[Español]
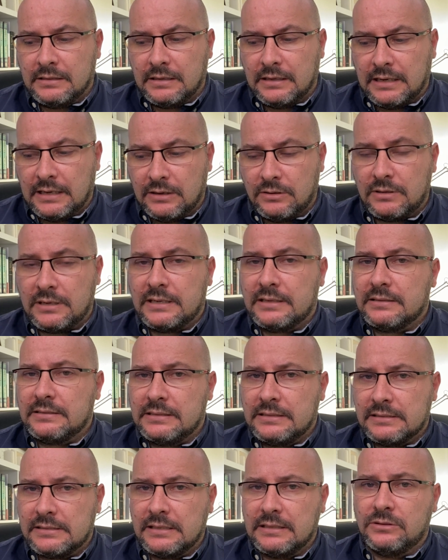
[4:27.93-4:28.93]
Ahora,
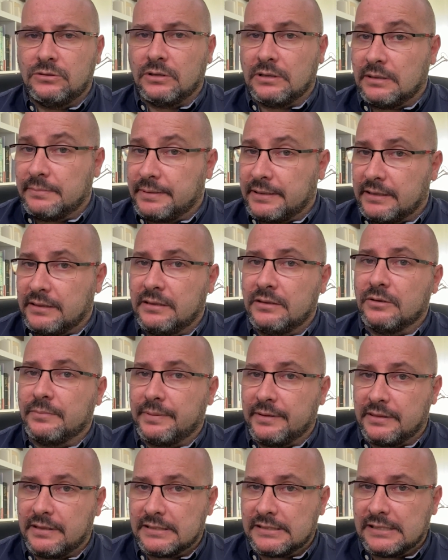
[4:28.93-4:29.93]
insisto, han aparecido
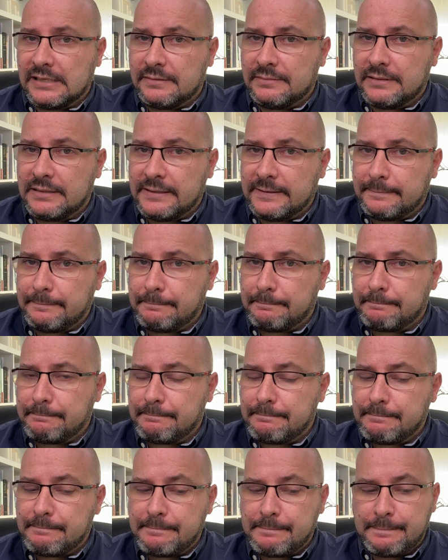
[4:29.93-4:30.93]
peces sable.
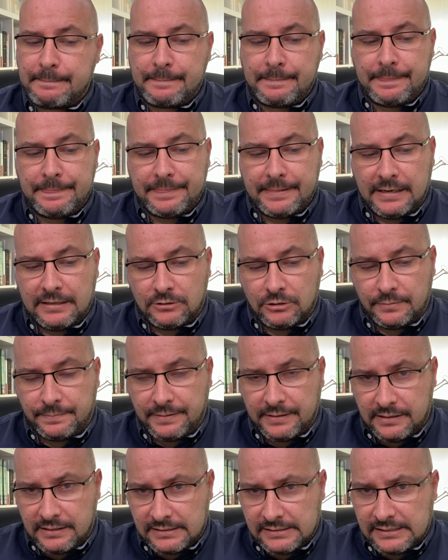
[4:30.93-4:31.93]
Estos
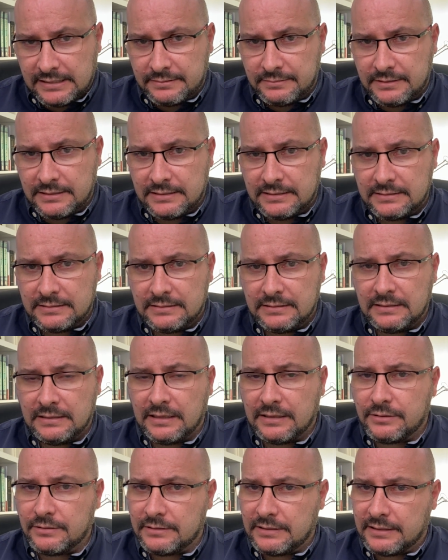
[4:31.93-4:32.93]
peces sable en
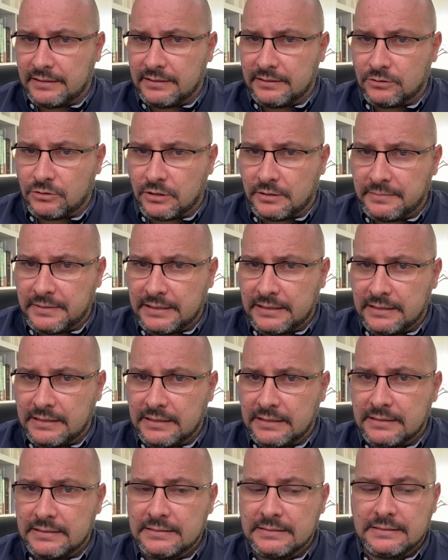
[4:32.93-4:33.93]
la zona de
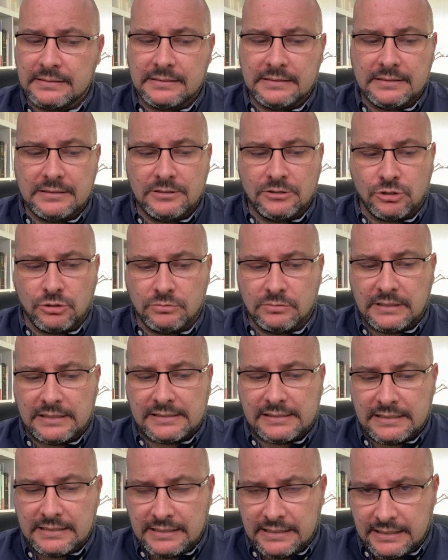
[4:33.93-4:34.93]
Centroamérica son una
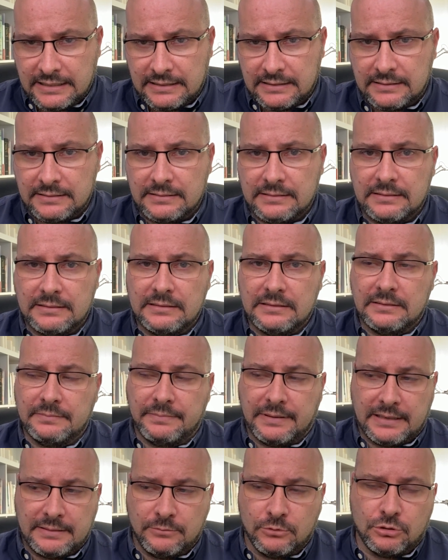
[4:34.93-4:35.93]
señal
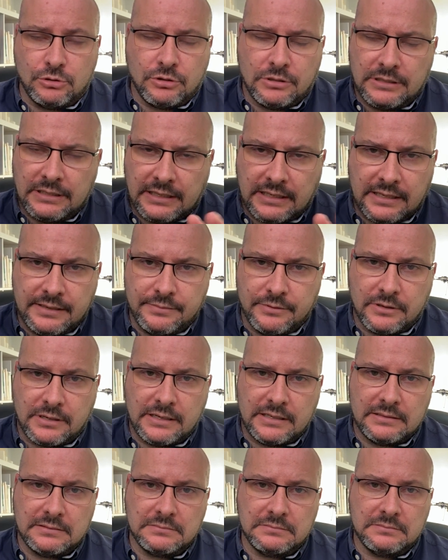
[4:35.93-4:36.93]
para muchos
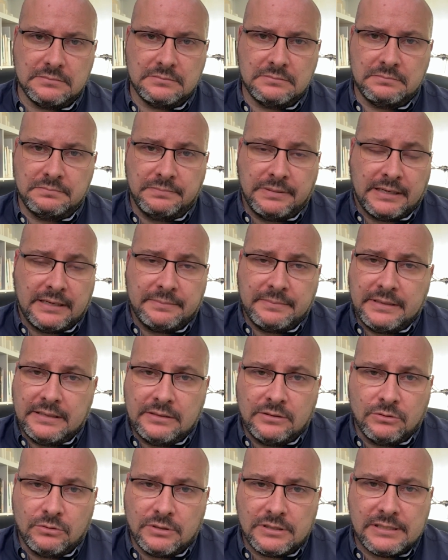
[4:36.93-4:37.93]
inequívoca para mí
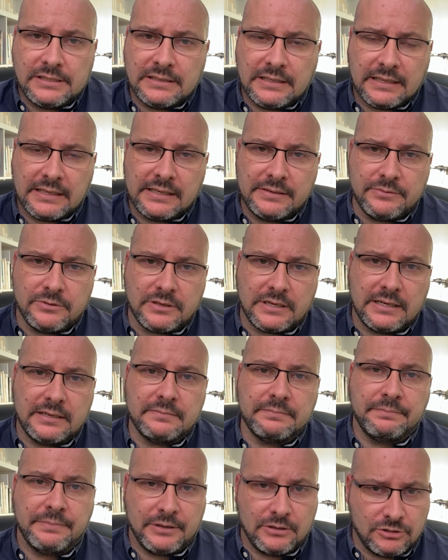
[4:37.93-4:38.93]
no es inequívoca,
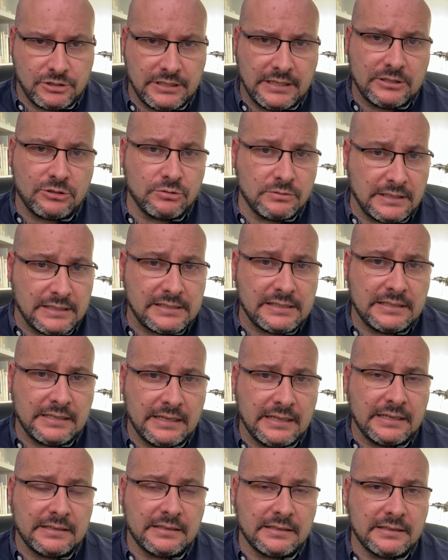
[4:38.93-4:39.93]
pero sí es una
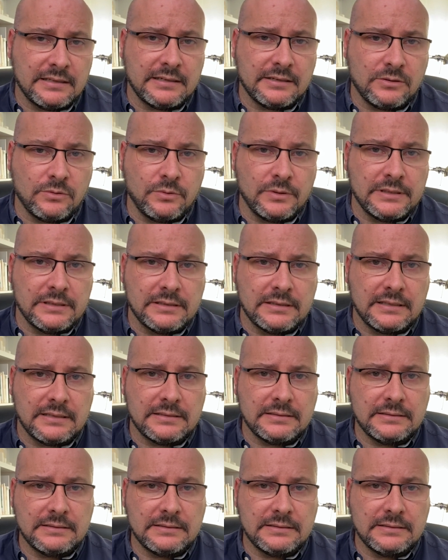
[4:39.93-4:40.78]
señal a tener en cuenta,